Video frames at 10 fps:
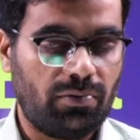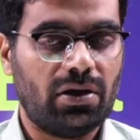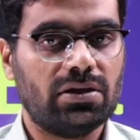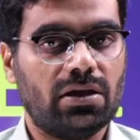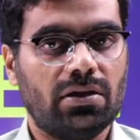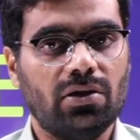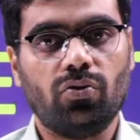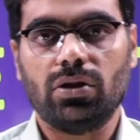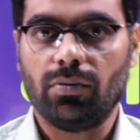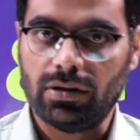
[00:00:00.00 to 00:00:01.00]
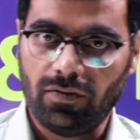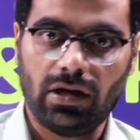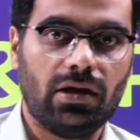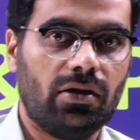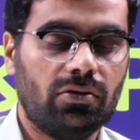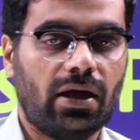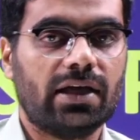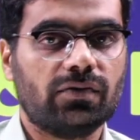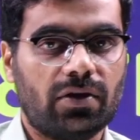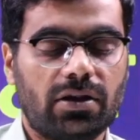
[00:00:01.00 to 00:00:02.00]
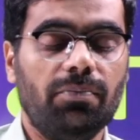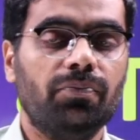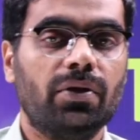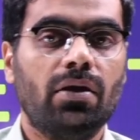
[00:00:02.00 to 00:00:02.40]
చెప్పడం జరిగింది కొంతమంది వెళ్ళలేరు థ్యాంక్స్ ఫర్ దెమ్